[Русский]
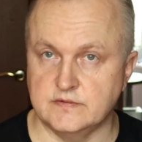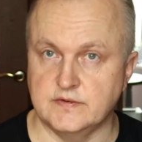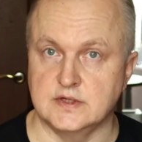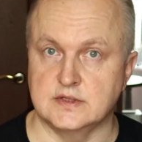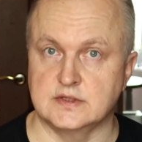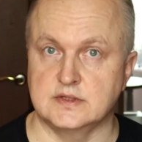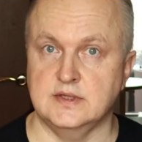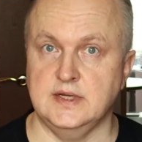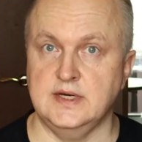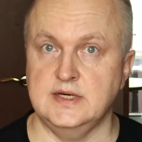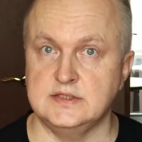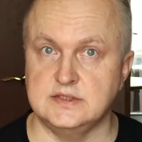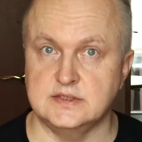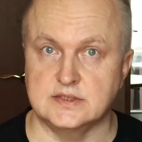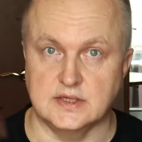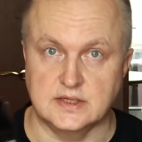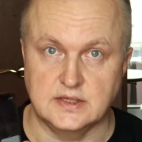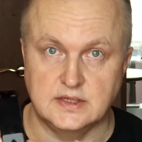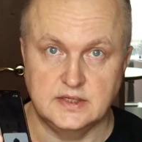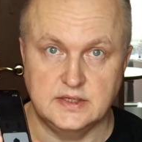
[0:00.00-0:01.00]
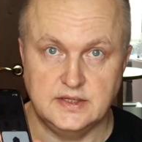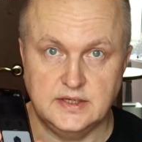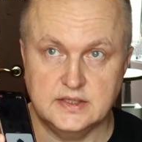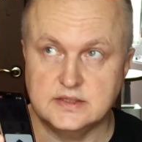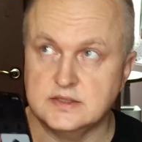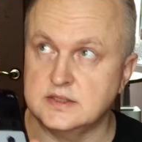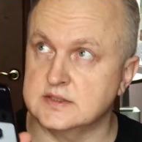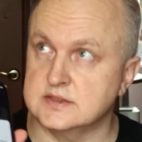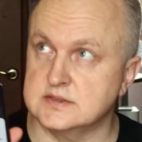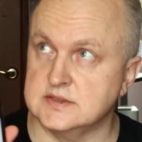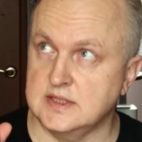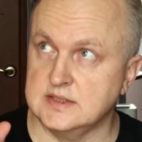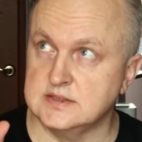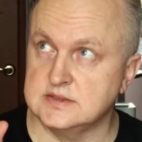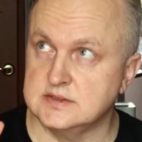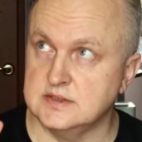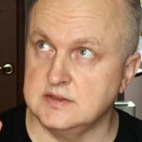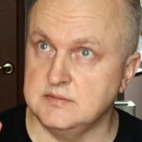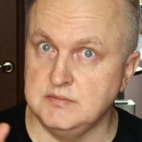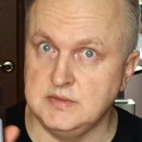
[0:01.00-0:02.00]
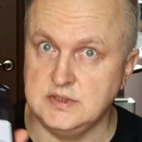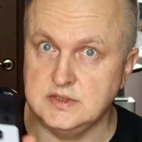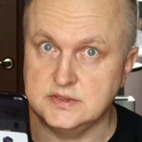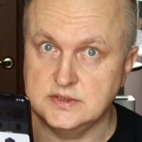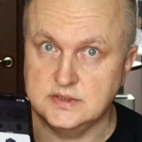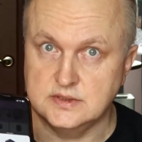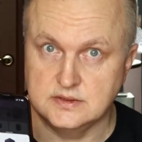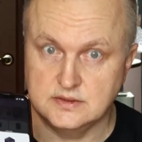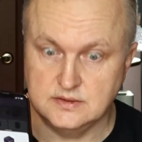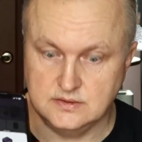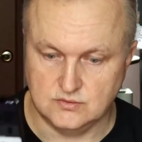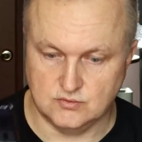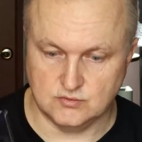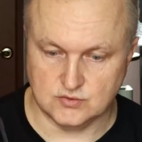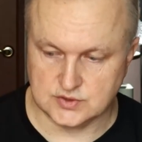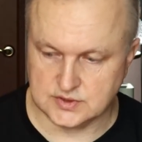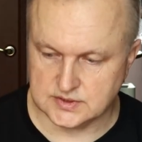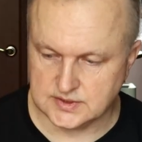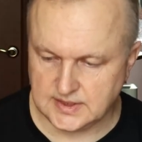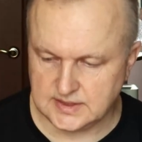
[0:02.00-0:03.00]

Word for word: говорит, найдена Яндекс станция MIDI, уже